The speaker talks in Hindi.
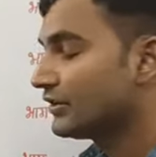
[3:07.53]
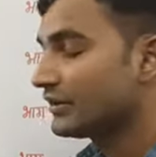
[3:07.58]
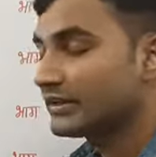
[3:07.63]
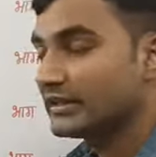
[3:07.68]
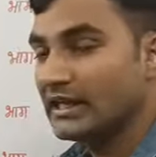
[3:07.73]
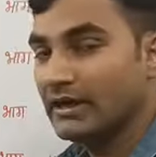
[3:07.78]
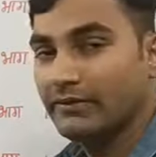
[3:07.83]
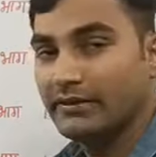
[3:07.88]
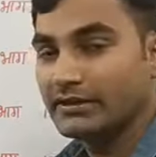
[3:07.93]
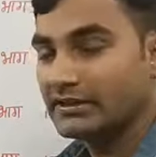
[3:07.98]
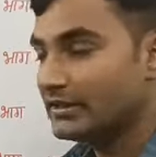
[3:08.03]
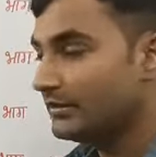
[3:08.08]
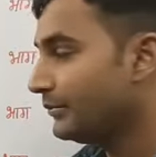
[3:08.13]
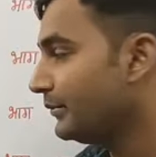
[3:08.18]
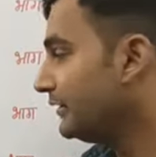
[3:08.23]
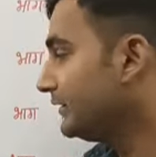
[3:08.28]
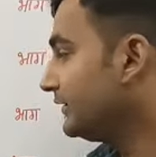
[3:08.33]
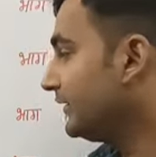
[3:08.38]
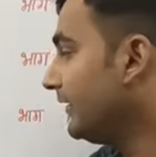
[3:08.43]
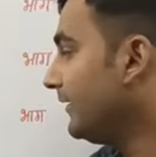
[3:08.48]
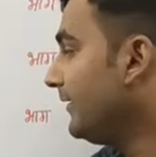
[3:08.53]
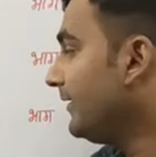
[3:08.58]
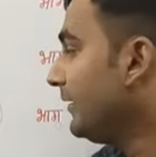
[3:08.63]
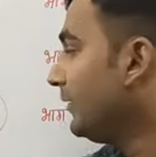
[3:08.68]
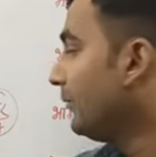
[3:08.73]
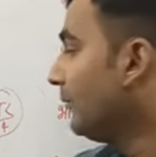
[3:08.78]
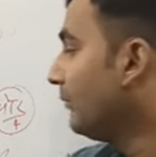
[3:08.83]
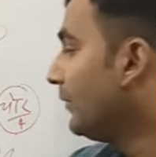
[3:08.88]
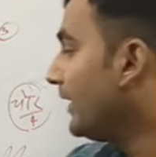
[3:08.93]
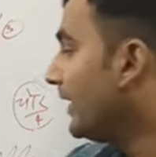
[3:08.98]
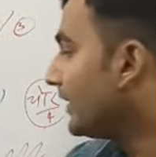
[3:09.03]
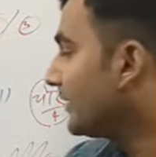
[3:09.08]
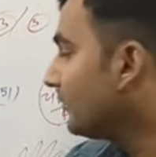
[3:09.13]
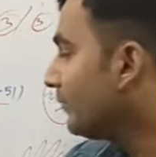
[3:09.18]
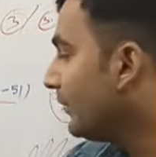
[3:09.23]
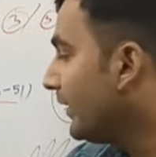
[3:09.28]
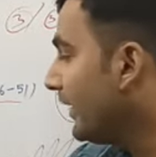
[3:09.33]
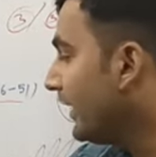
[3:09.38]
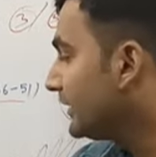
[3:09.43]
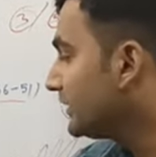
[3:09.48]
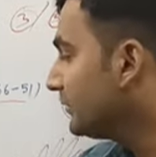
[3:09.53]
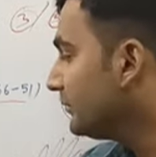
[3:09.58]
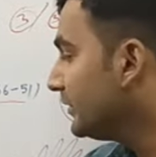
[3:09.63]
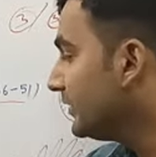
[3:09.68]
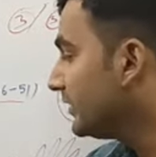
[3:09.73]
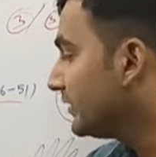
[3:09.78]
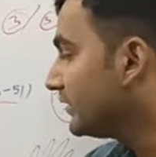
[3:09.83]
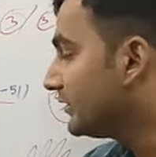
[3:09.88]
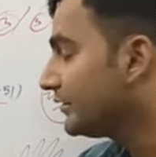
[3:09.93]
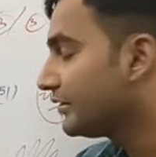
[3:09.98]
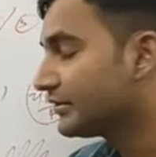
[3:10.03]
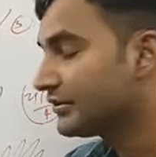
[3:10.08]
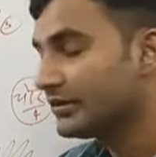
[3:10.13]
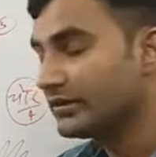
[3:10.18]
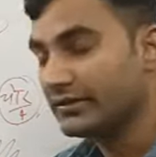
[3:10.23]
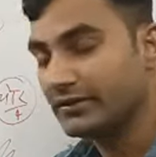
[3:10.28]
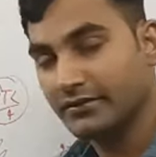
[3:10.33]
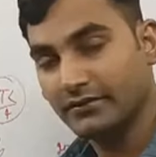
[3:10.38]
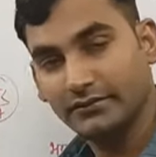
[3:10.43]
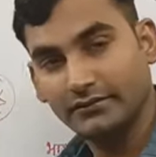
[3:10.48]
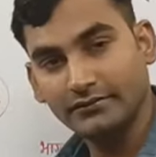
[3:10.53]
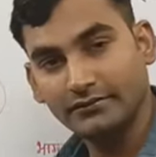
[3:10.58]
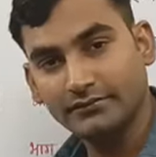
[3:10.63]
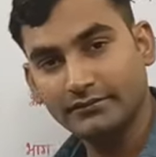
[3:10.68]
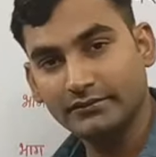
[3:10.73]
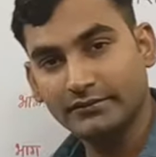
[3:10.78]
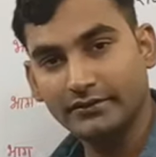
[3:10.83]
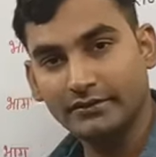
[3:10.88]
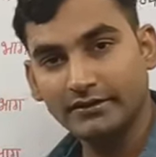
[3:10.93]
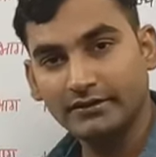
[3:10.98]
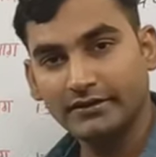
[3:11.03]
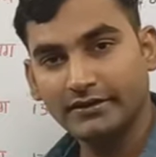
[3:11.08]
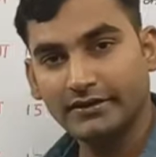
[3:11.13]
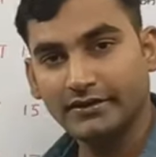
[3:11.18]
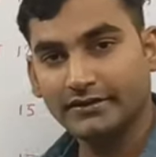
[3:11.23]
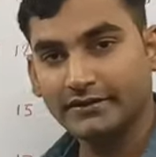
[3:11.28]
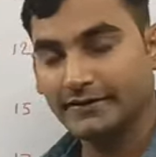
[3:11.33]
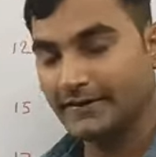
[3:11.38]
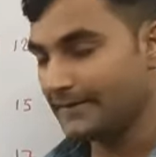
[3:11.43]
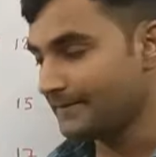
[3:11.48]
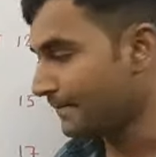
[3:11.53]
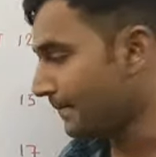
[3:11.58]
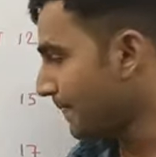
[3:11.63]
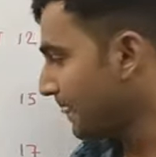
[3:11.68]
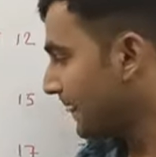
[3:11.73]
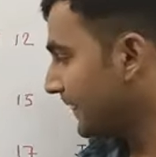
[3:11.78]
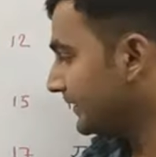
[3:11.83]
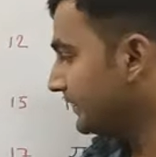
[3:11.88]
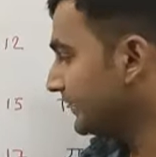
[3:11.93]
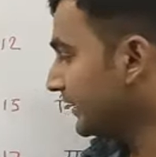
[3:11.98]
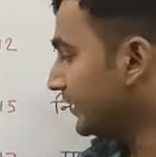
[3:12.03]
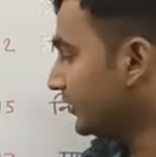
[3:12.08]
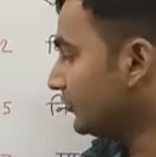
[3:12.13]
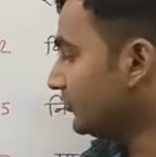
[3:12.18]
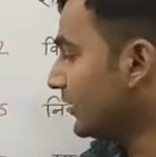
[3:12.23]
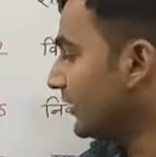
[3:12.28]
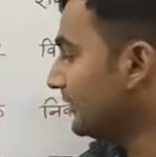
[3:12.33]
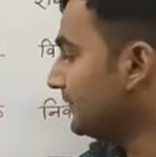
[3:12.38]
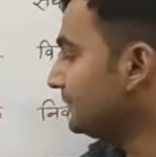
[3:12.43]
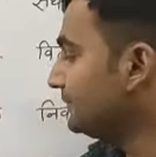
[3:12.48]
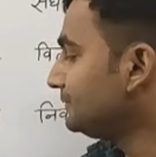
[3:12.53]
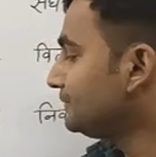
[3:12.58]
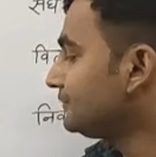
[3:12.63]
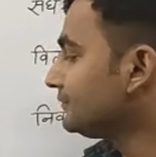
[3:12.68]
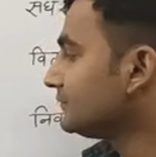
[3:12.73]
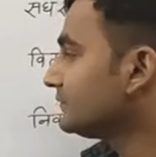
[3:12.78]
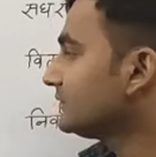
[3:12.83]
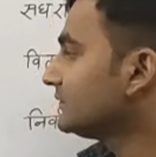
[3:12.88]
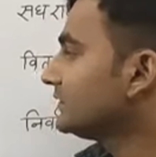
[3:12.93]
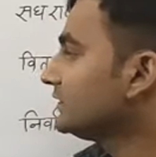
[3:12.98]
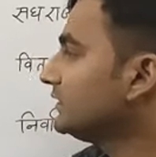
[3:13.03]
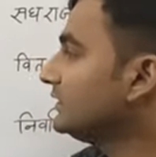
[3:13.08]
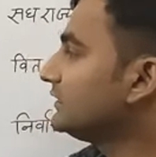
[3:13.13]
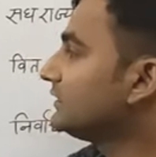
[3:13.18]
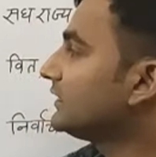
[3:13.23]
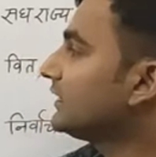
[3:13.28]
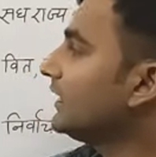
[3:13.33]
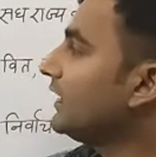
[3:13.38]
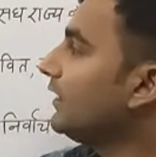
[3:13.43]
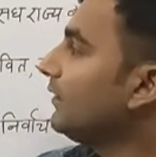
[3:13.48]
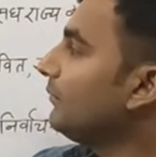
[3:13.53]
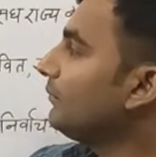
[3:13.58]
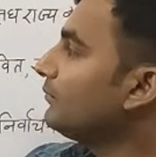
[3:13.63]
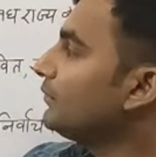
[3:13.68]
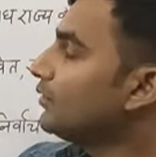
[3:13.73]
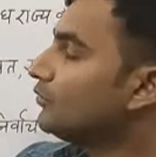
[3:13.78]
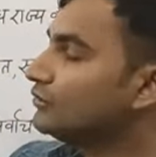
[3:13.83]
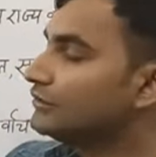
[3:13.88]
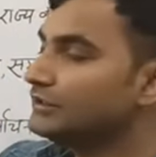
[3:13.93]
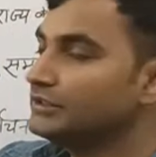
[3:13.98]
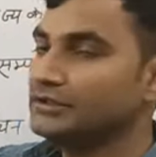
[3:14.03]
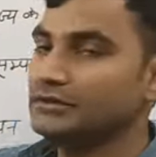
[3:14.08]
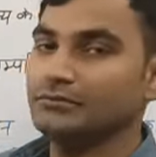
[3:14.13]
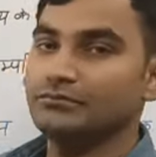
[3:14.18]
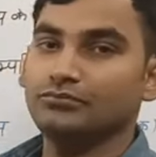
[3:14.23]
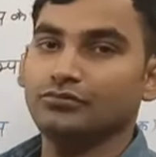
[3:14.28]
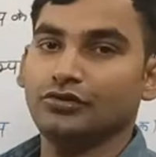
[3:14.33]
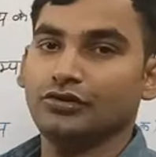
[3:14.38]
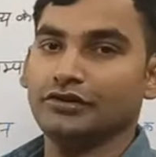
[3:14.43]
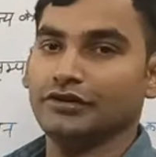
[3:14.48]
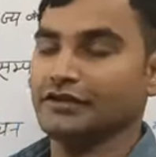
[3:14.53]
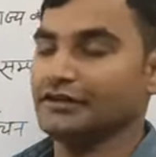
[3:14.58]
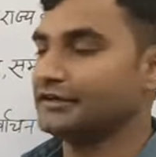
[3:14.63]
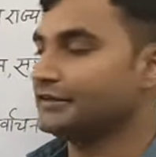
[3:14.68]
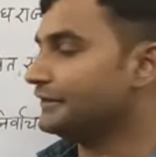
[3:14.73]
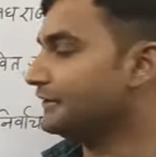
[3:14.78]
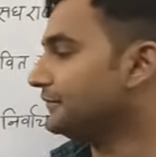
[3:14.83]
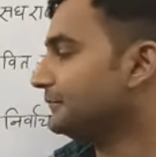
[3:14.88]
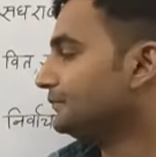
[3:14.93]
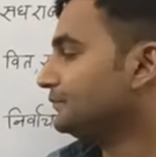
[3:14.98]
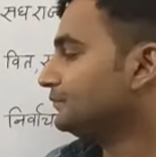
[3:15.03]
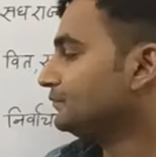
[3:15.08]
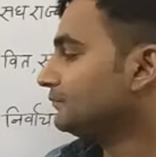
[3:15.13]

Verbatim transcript: सौ इक्यावन के बीच है भाग पाँच में संघ ठीक है याद हुआ इतना बहुत ही इम्पोर्टेंट है